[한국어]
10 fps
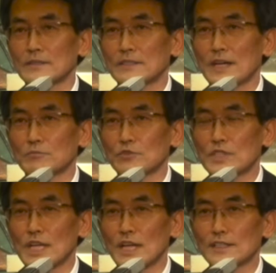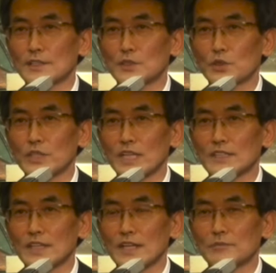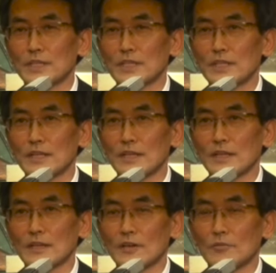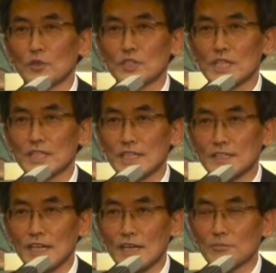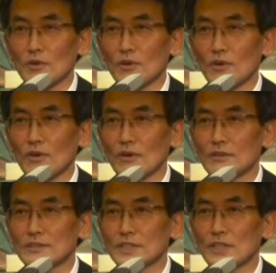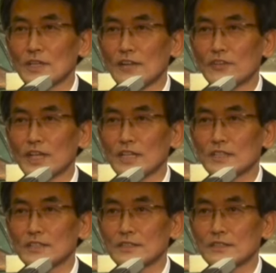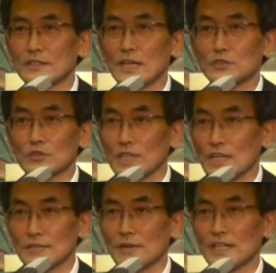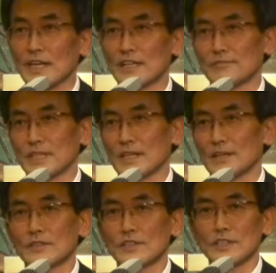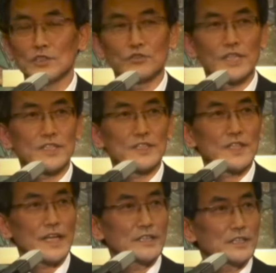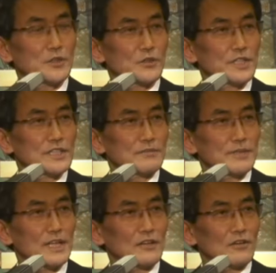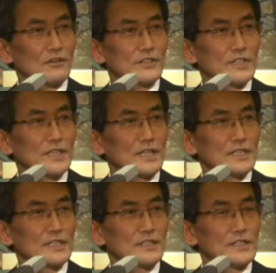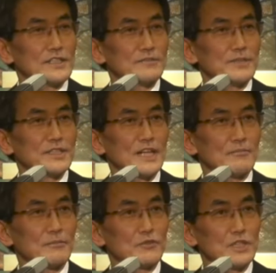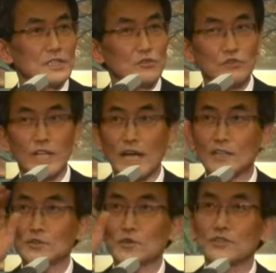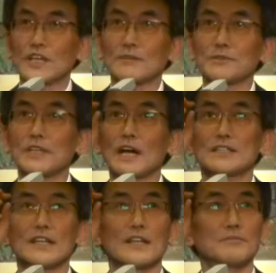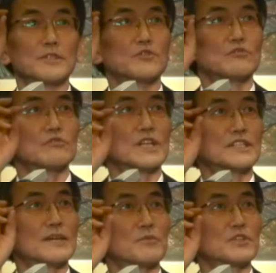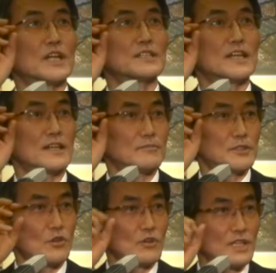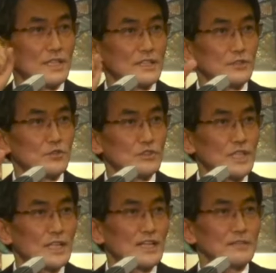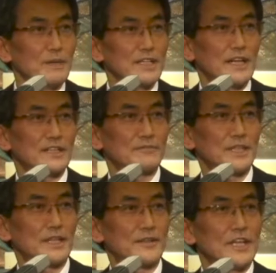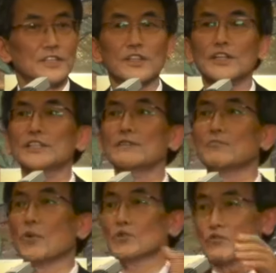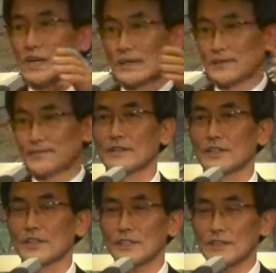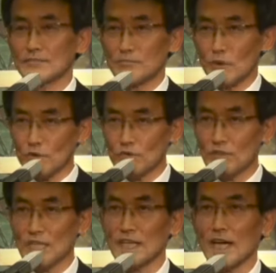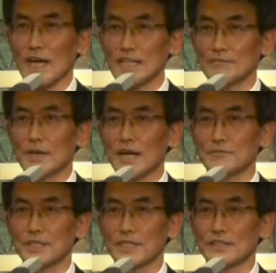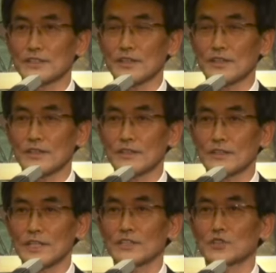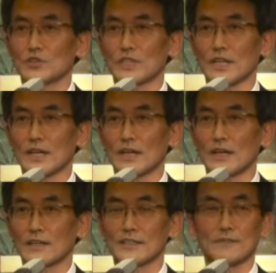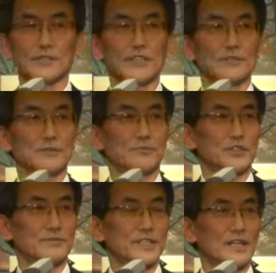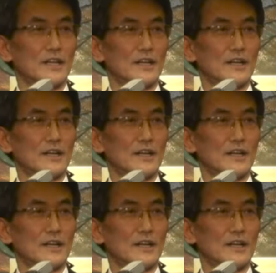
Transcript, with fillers: 자, 문제가 있는 교인 한 사람을 목사 네가 잘 보고 정 안 되겠거든 너가 쫓아라 이 말이 아닙니다. 너희 중에서 제일 기도 열심히 하고 신앙이 열심인 사람, 네 눈에 안 좋은 사람, 너 한 사람이 누군가 잘못하는 사람을 속아내어서 쫓아내라 이 말이 아닙니다. 너희들 모두가 너희들 모두가 다 한 마음이 되어서 내어 쫓아라. 그러면 여러분 보십시다.